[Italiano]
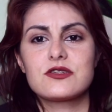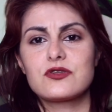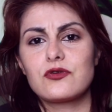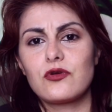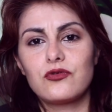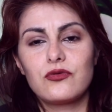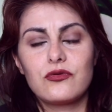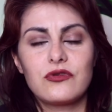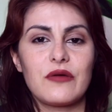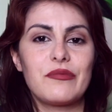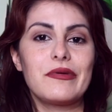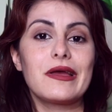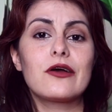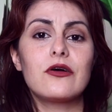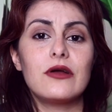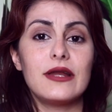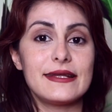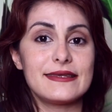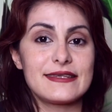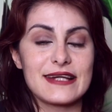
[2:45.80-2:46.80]
Sono tutte
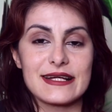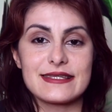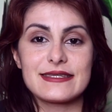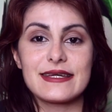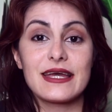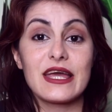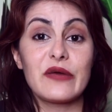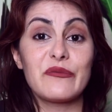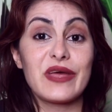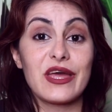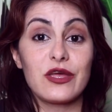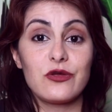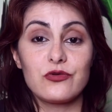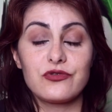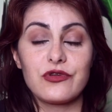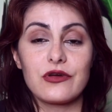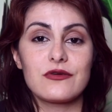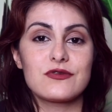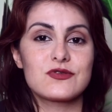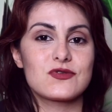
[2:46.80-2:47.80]
piccole entrate che mi
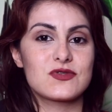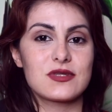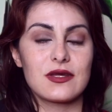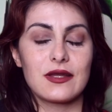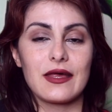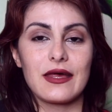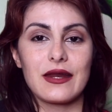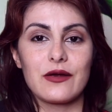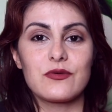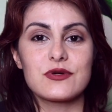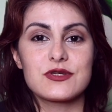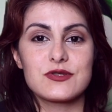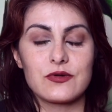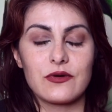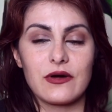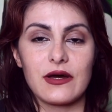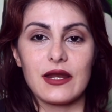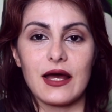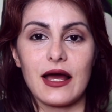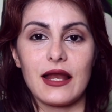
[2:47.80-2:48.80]
aiutano a sostenere
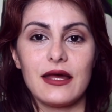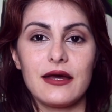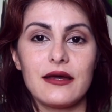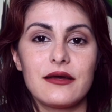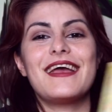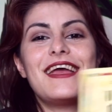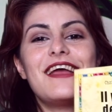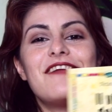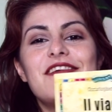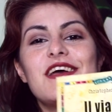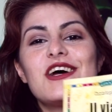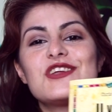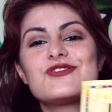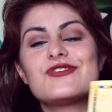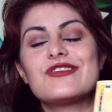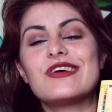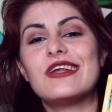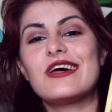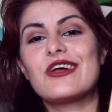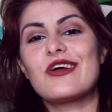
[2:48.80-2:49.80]
questo canale. Il
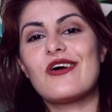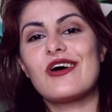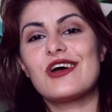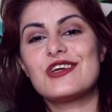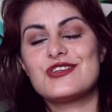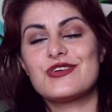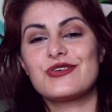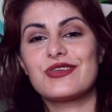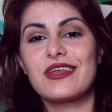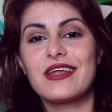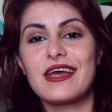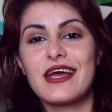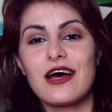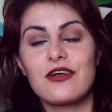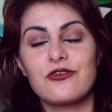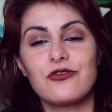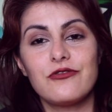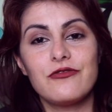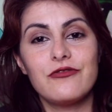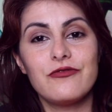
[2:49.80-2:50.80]
viaggio dell'eroe ci ho
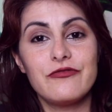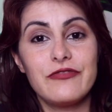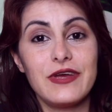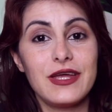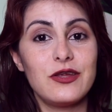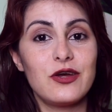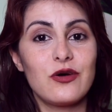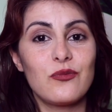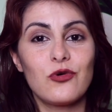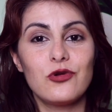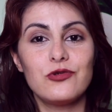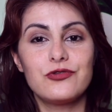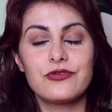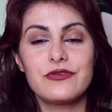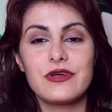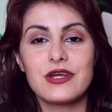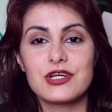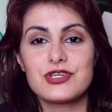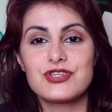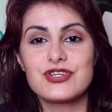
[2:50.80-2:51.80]
dedicato un video molto
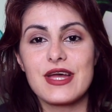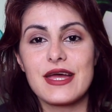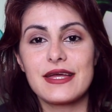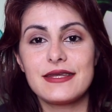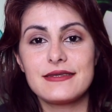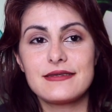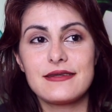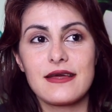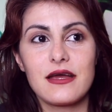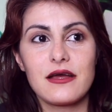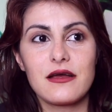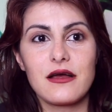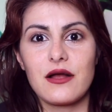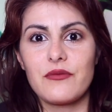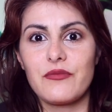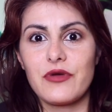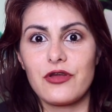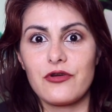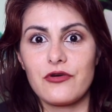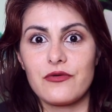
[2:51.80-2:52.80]
di recente,
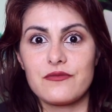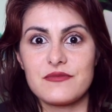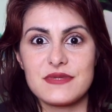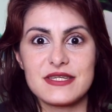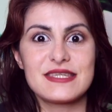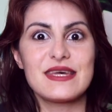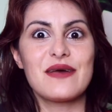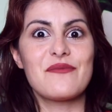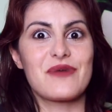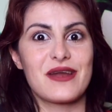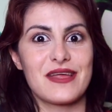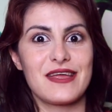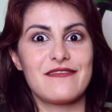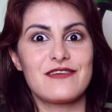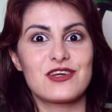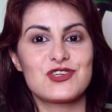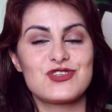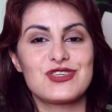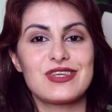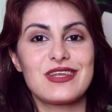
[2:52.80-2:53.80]
almeno mi sembra di
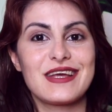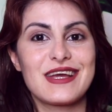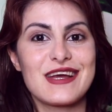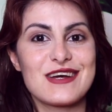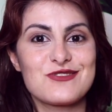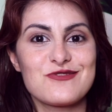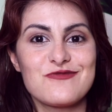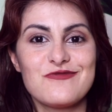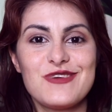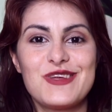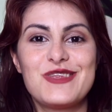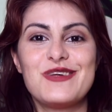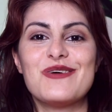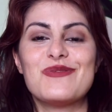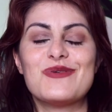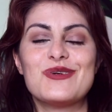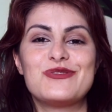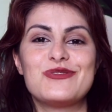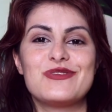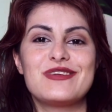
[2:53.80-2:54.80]
averci dedicato un
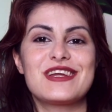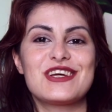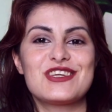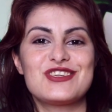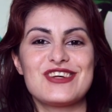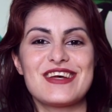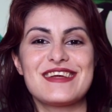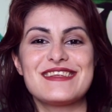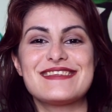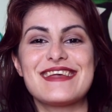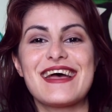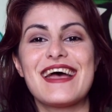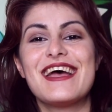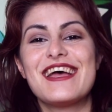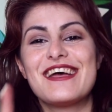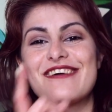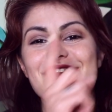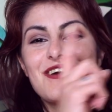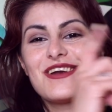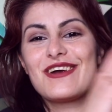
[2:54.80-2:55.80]
video molto di recente,
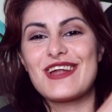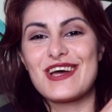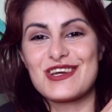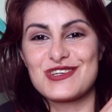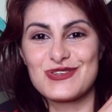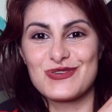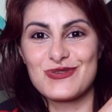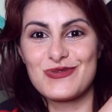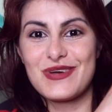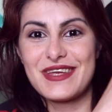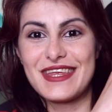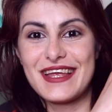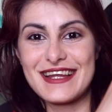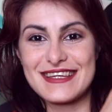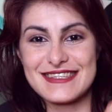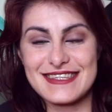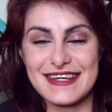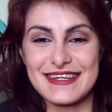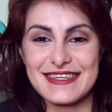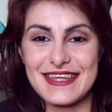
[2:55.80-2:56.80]
ve lo lascio qui
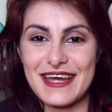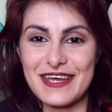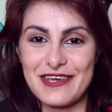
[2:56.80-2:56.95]
nella scheda